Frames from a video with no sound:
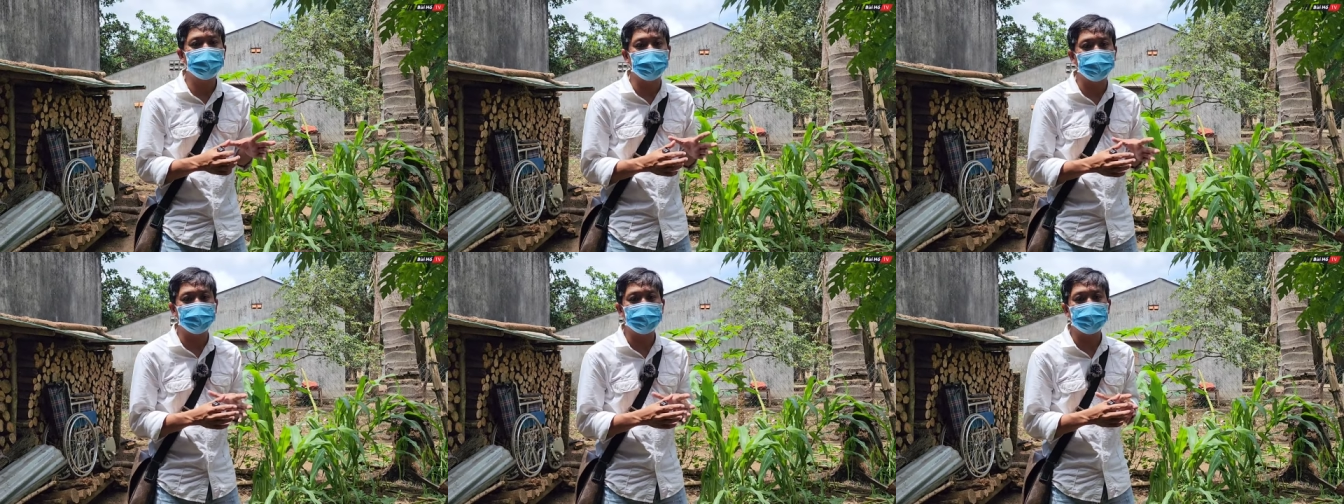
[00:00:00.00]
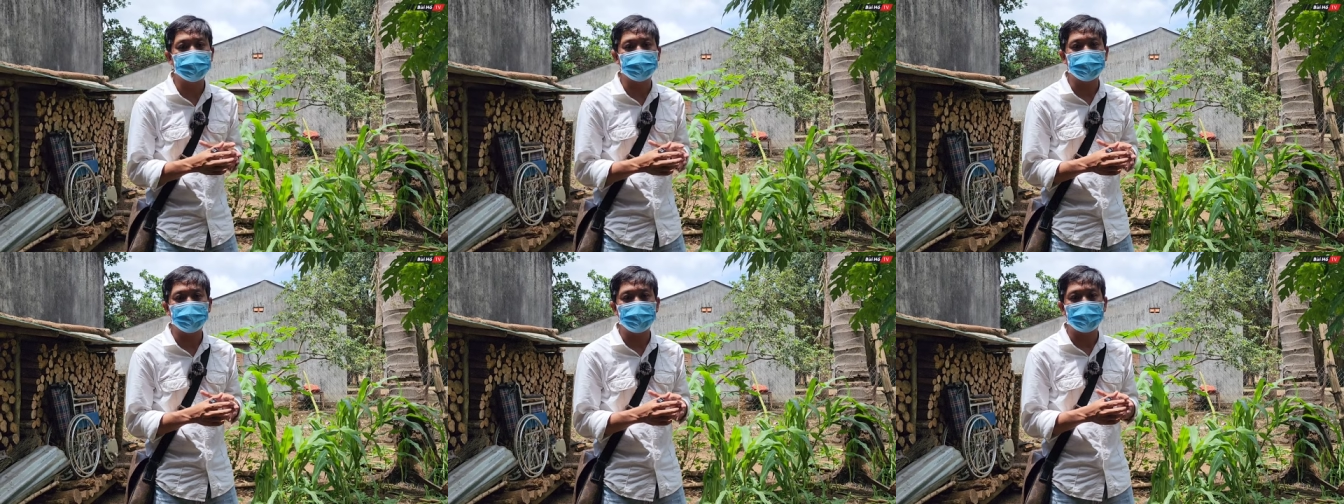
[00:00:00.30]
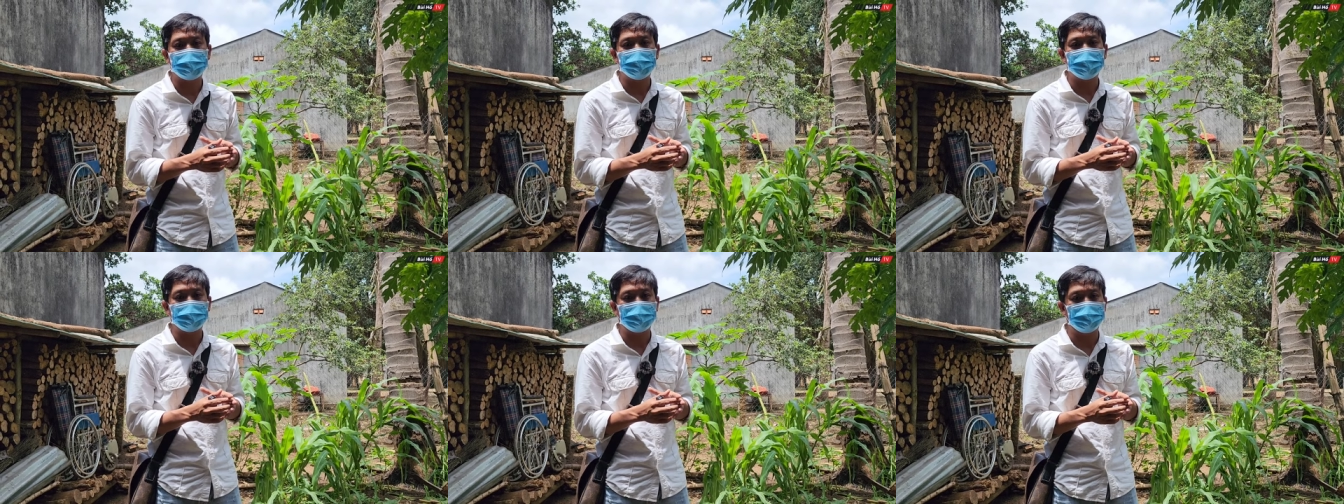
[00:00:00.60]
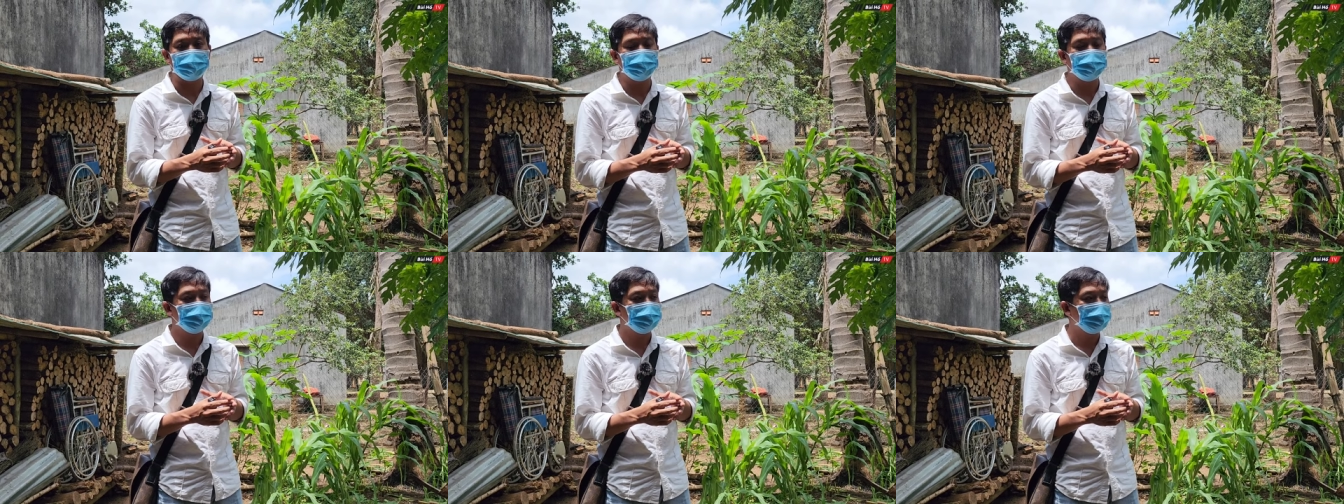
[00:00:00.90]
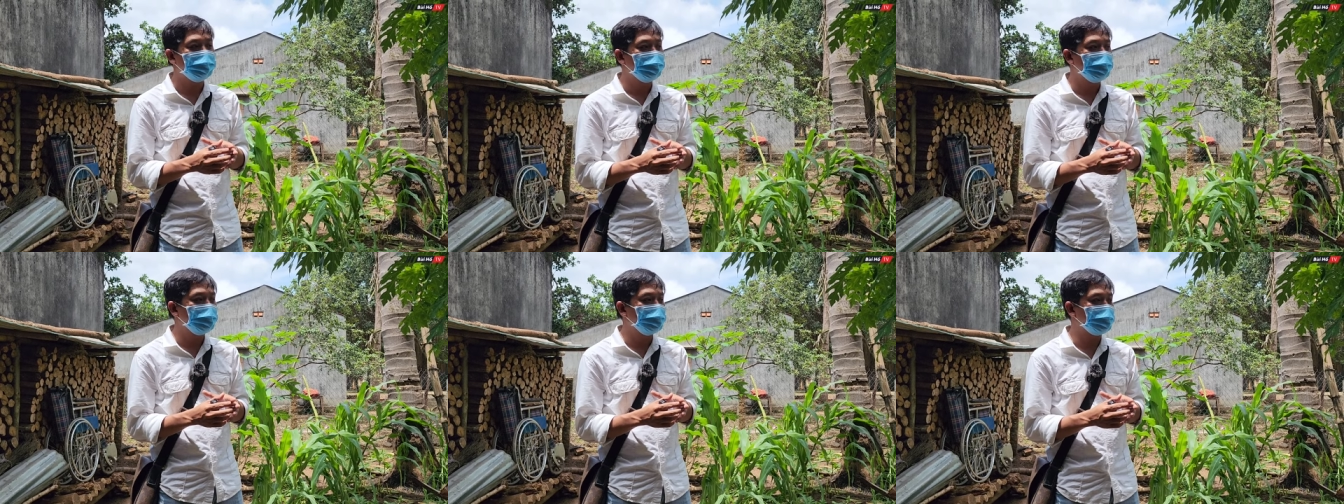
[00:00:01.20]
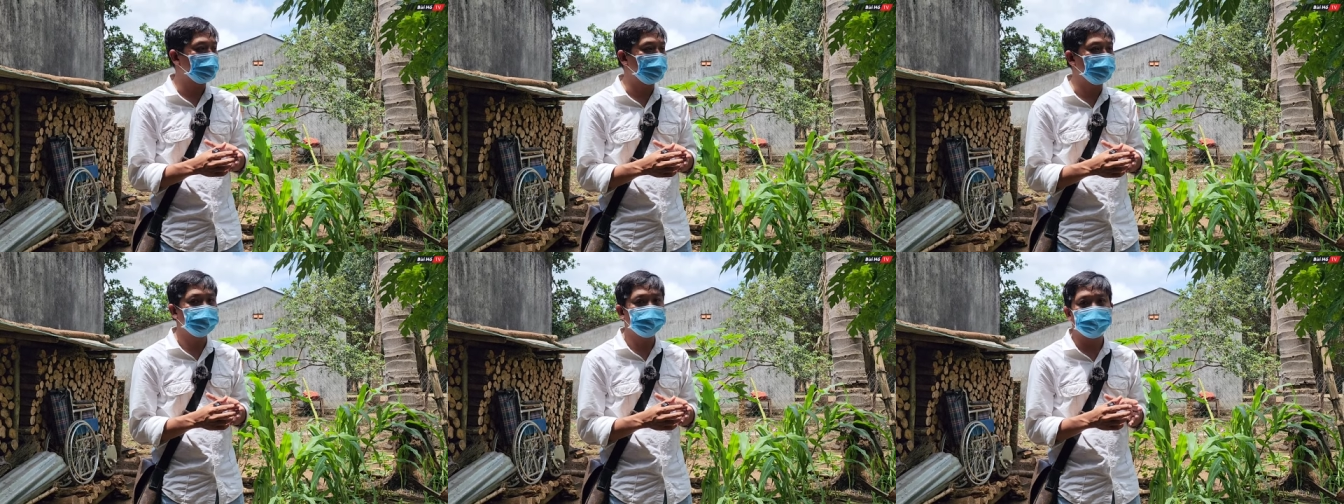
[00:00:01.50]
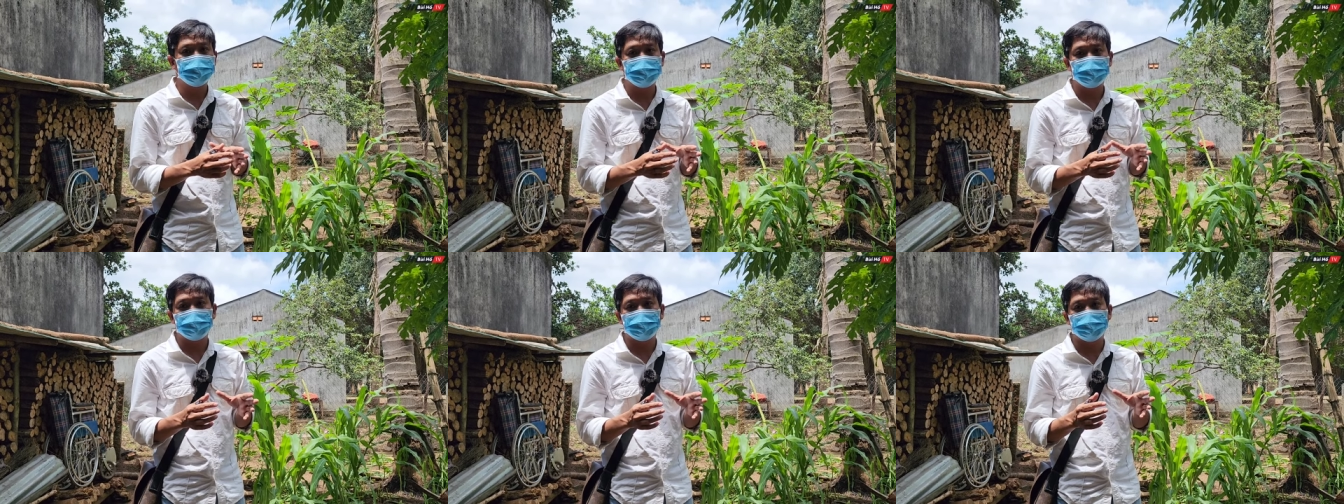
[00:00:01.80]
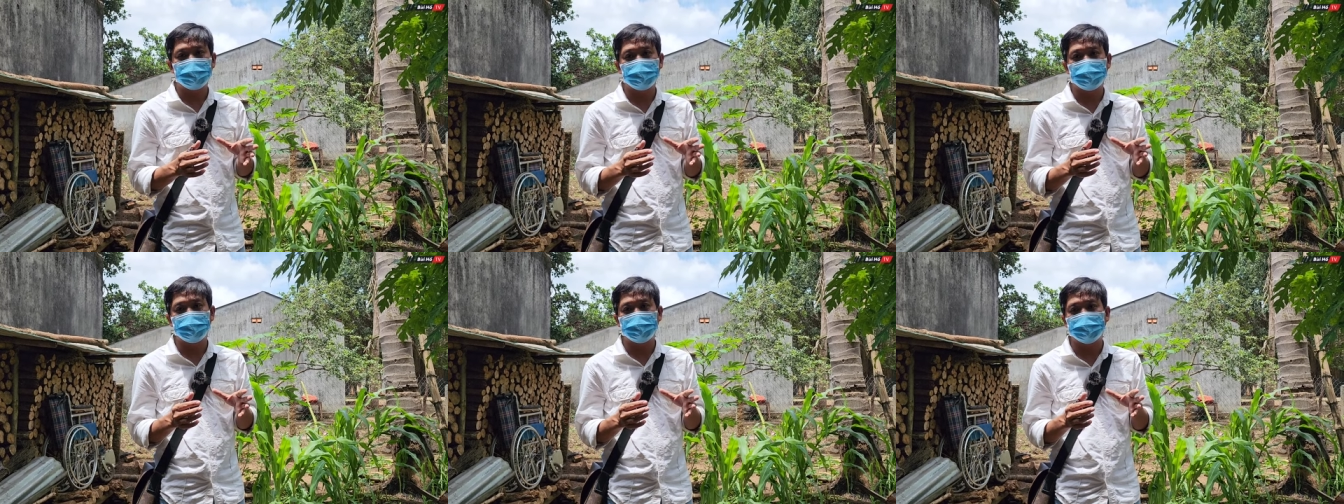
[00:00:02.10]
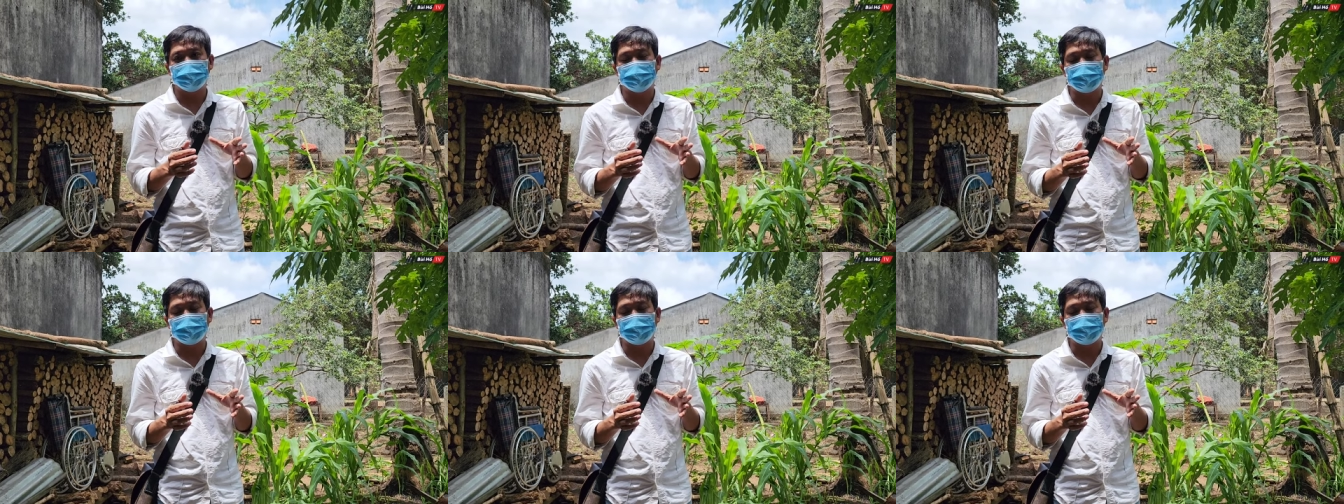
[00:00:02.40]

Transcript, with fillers: tuổi rồi cô bác anh chị cũng